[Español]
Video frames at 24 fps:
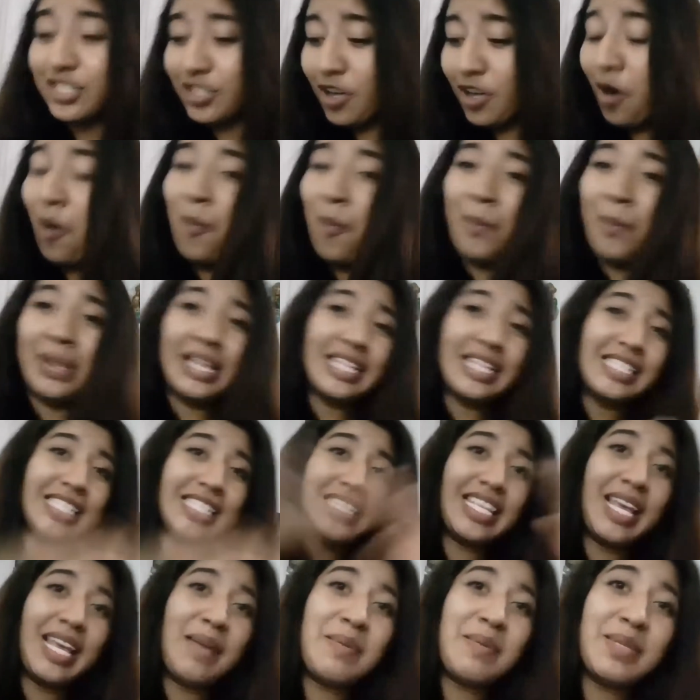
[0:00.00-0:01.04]
Yo me
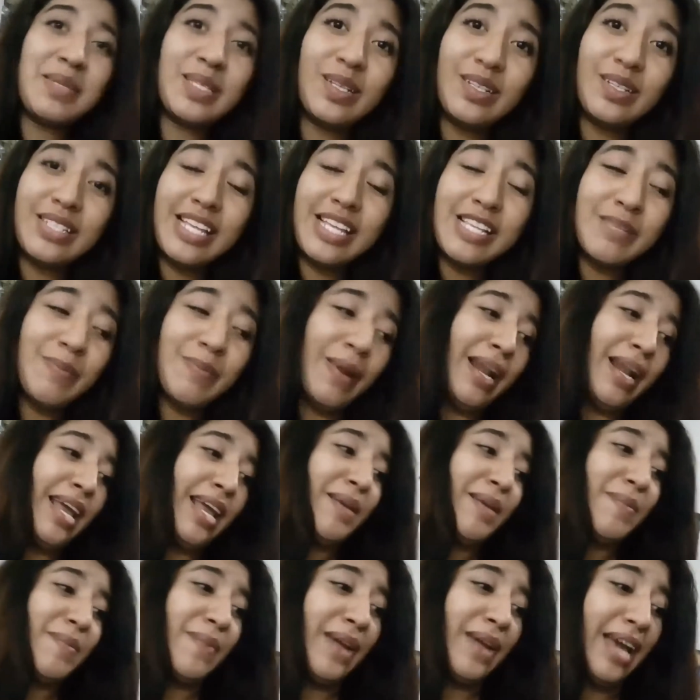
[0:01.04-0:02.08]
decidí de mis cosas para
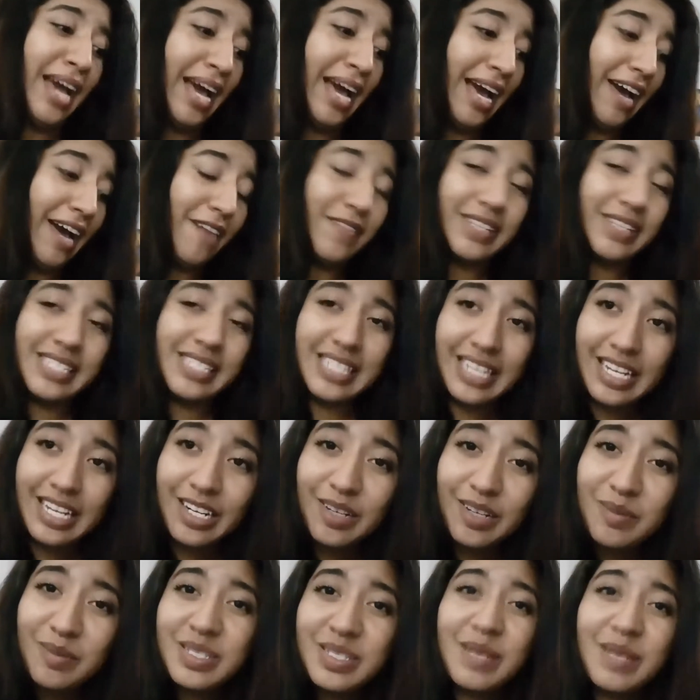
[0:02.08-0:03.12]
irme a,
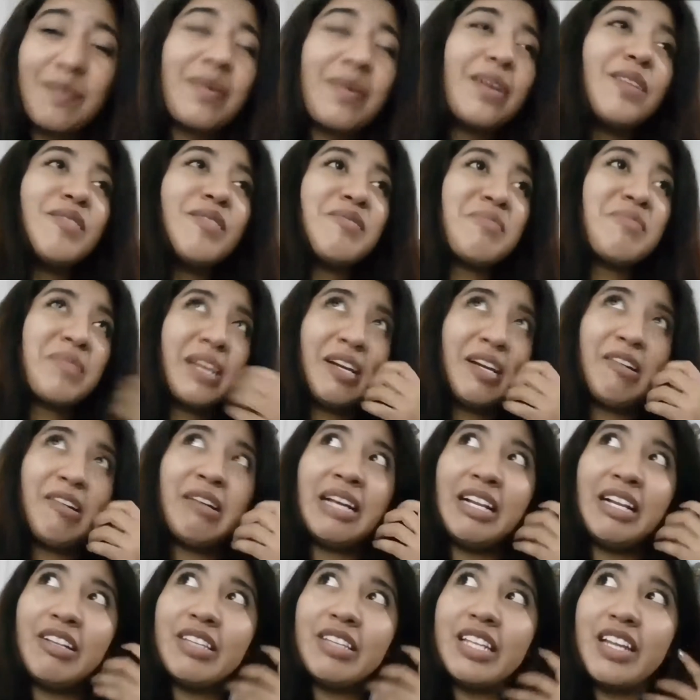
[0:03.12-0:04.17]
festejar con mis amigos.
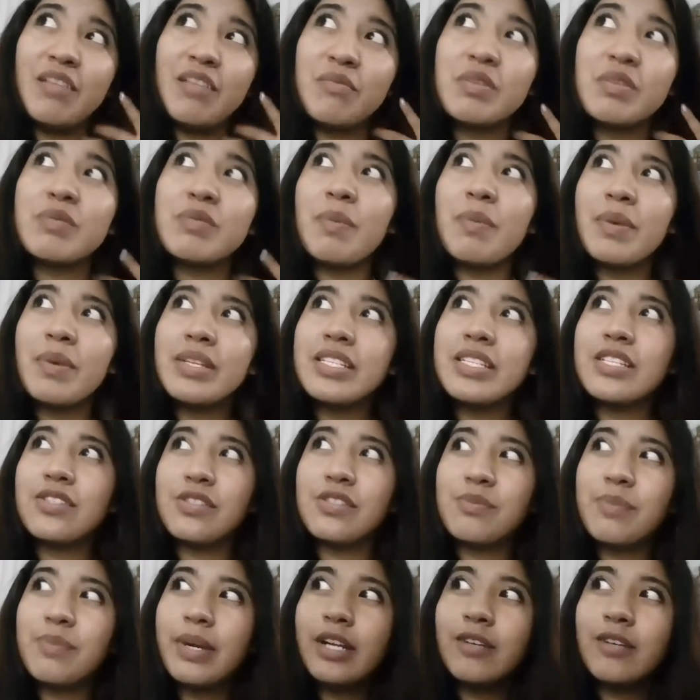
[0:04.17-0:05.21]
Creo que la tienen mis papás, eso
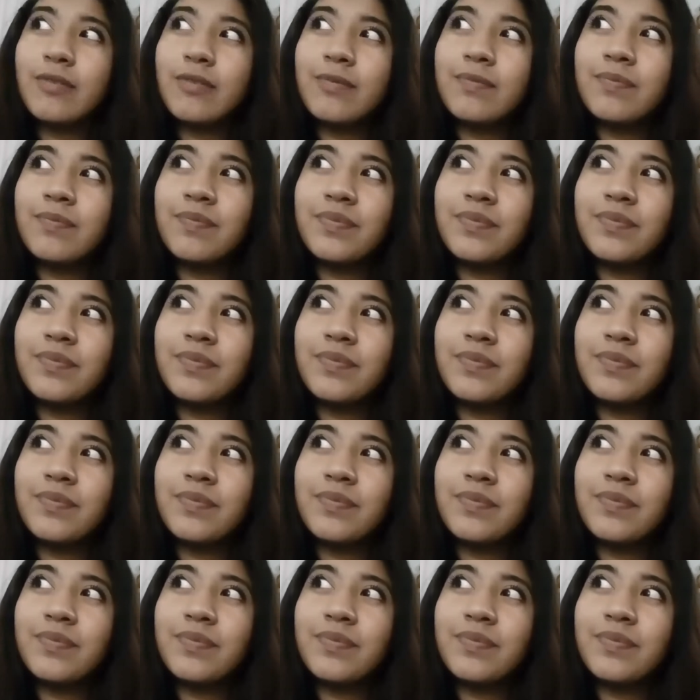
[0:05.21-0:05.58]
espero.